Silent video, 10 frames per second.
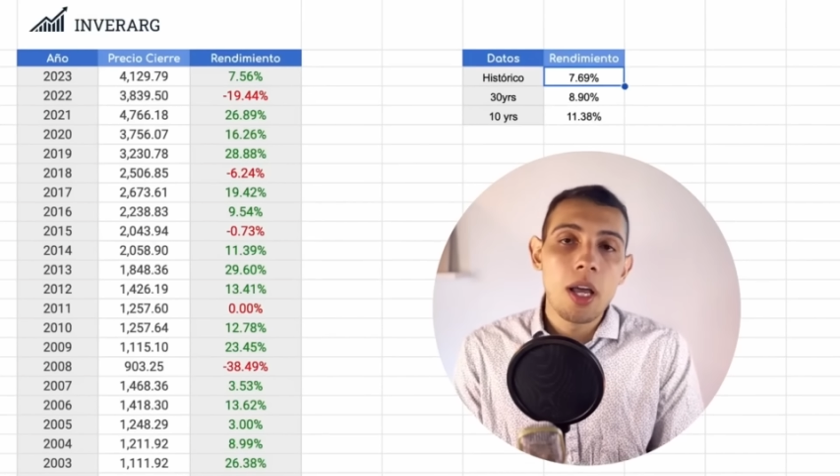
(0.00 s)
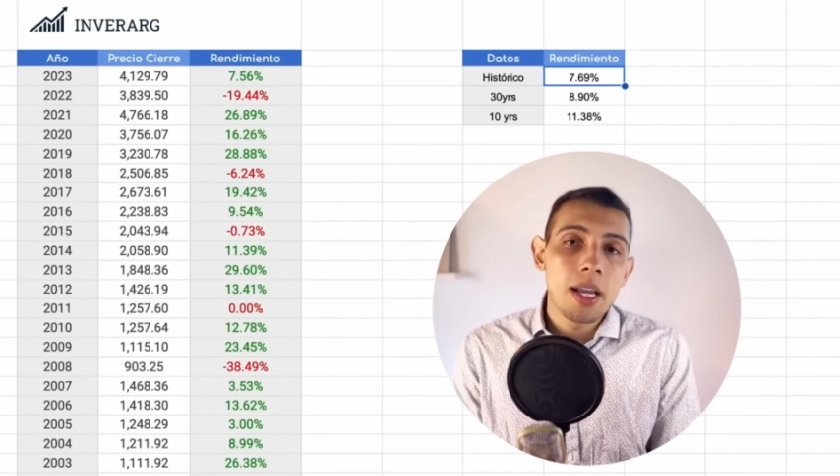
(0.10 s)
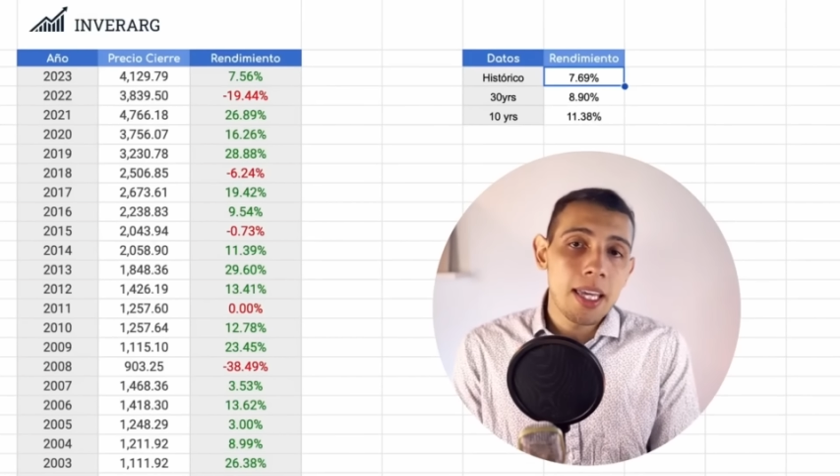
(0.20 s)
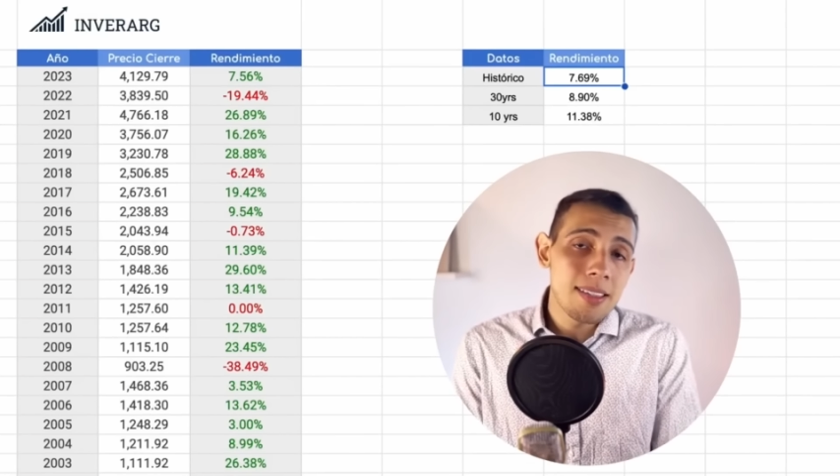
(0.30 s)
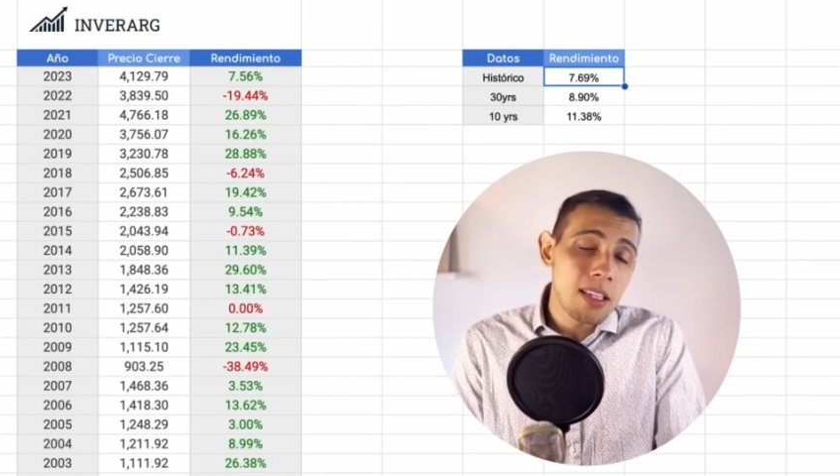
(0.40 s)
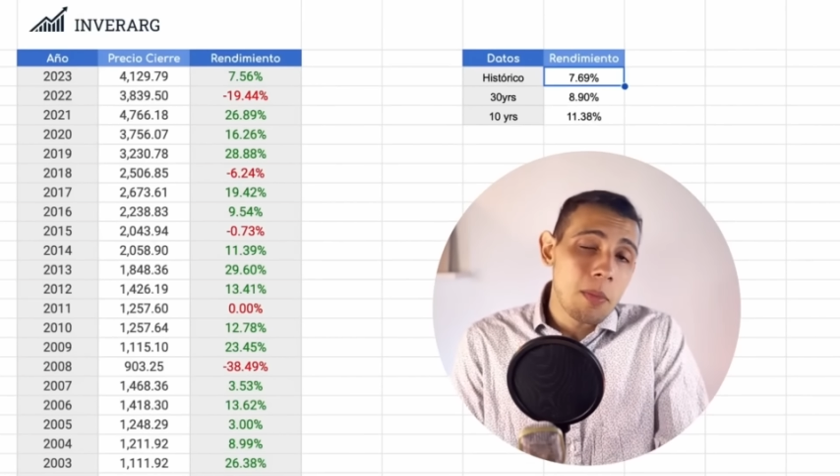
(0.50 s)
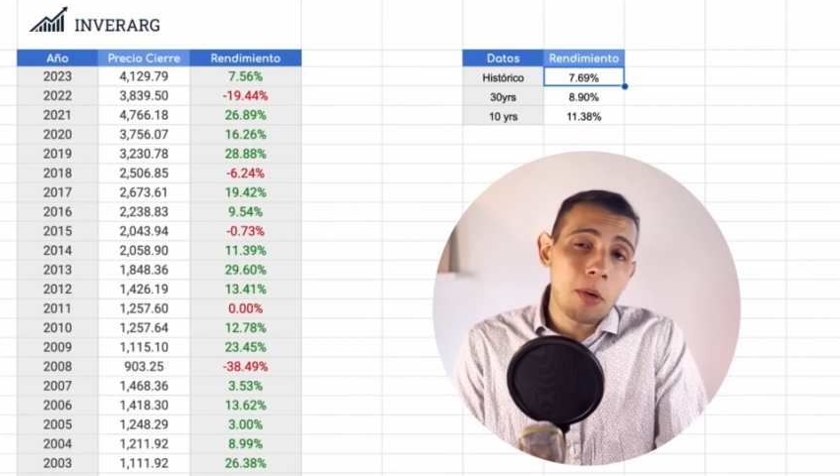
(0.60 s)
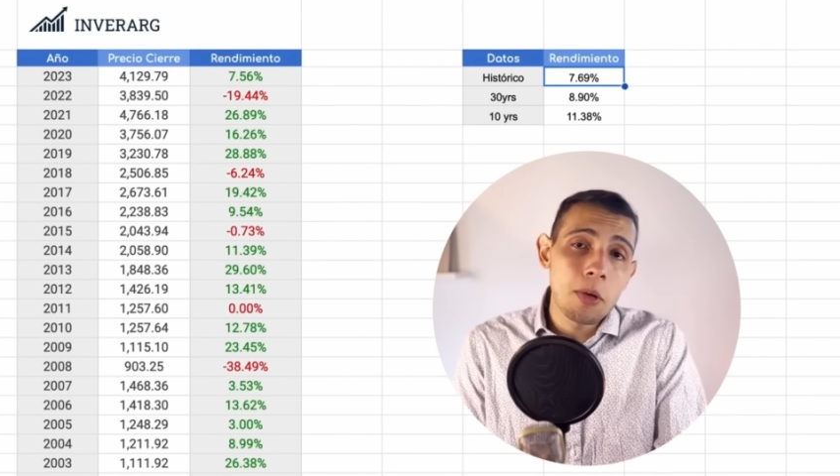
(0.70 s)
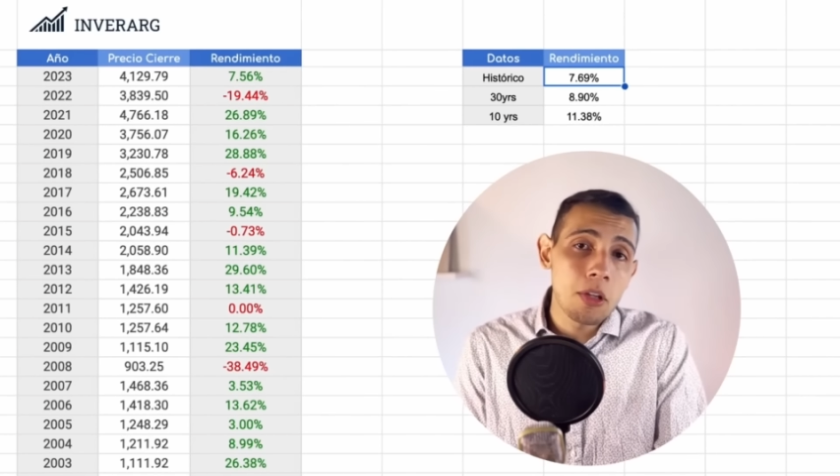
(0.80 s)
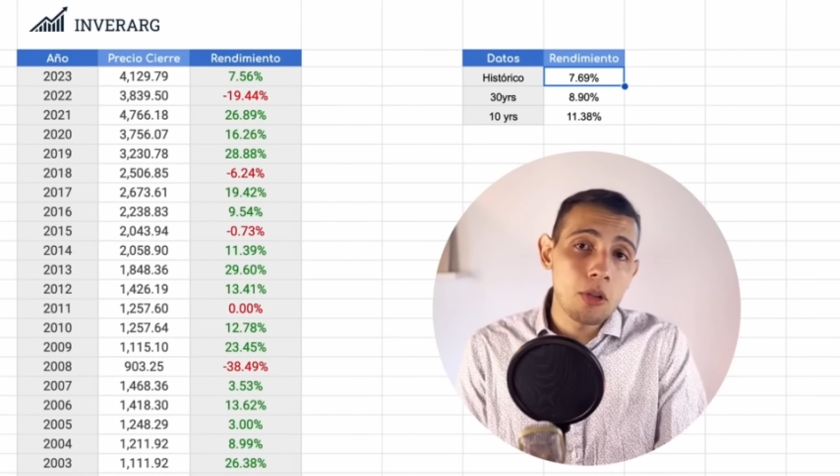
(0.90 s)
¿Qué es este
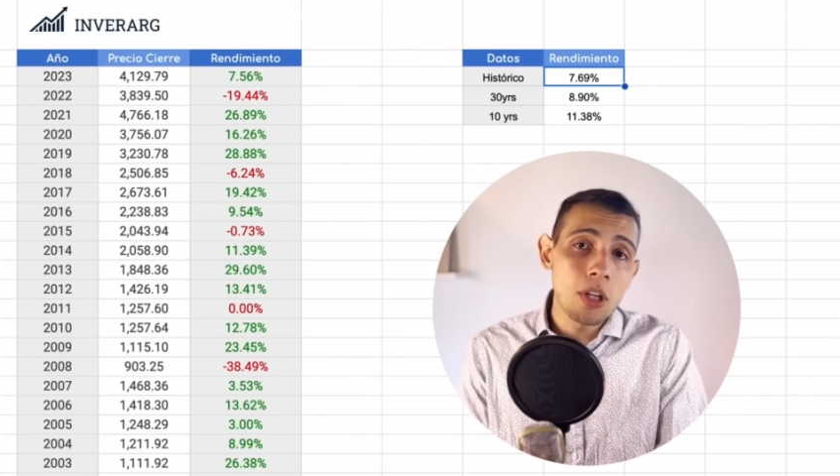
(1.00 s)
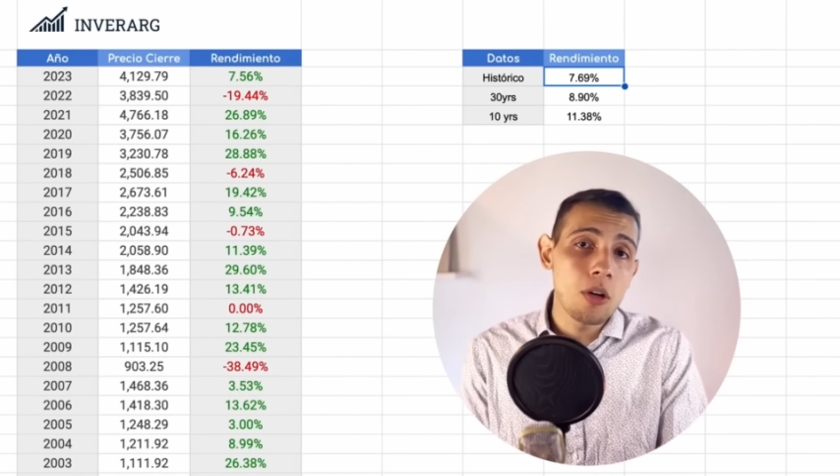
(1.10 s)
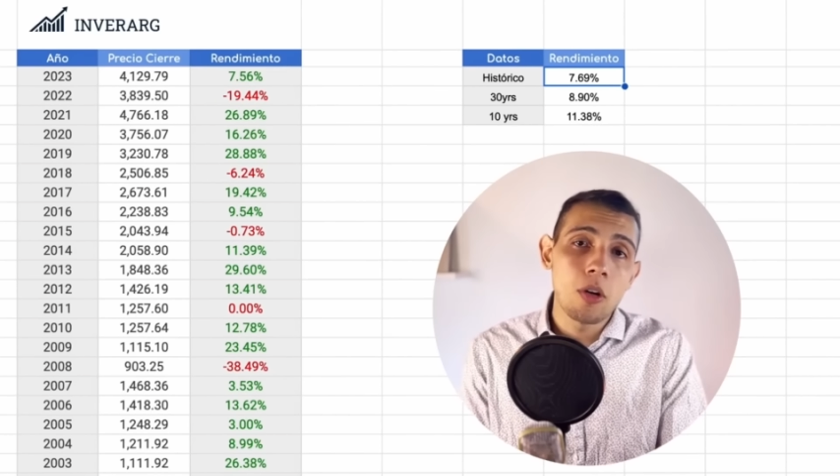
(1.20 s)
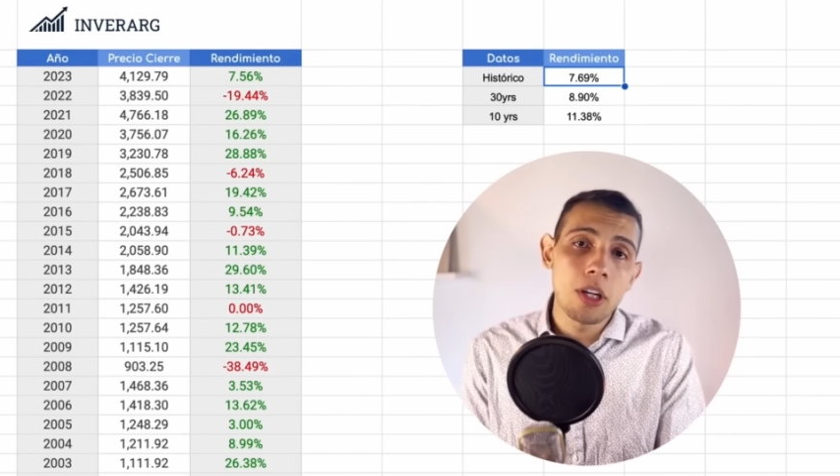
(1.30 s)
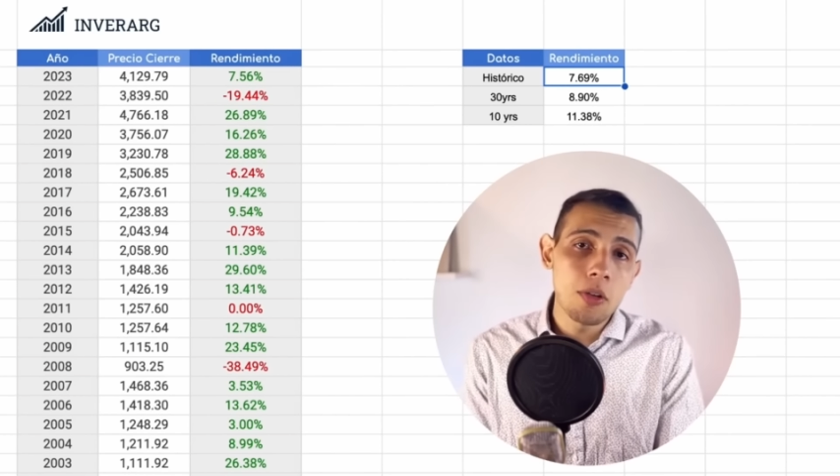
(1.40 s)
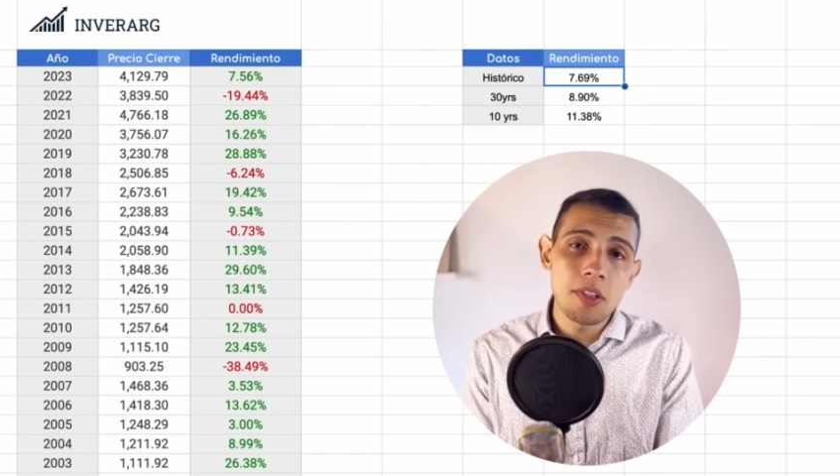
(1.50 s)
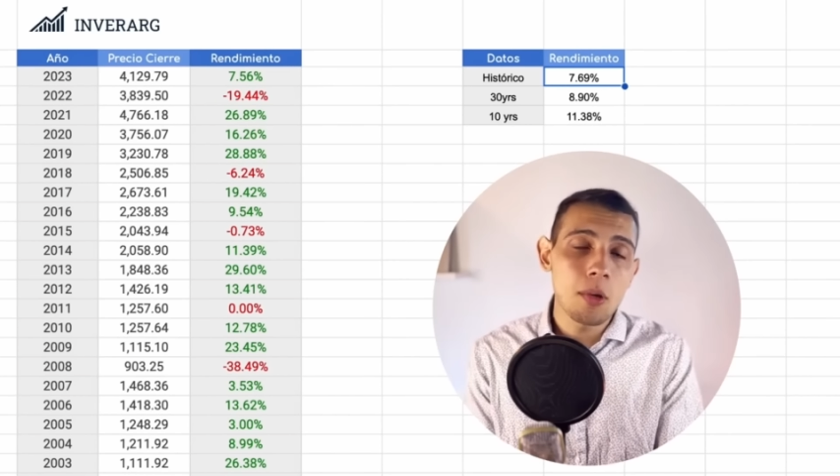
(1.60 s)
promedio histórico? Lo que nos dice